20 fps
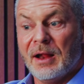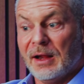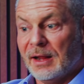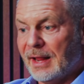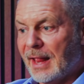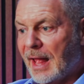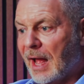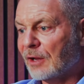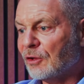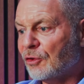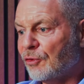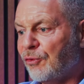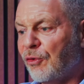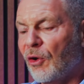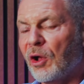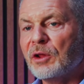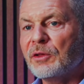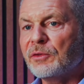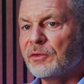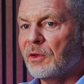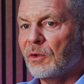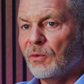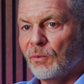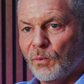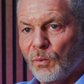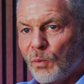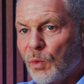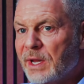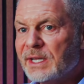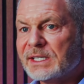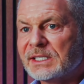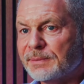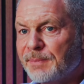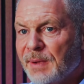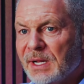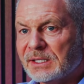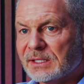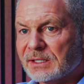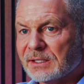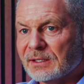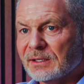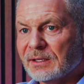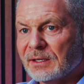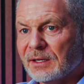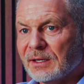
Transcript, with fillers: lernt von Will Smith.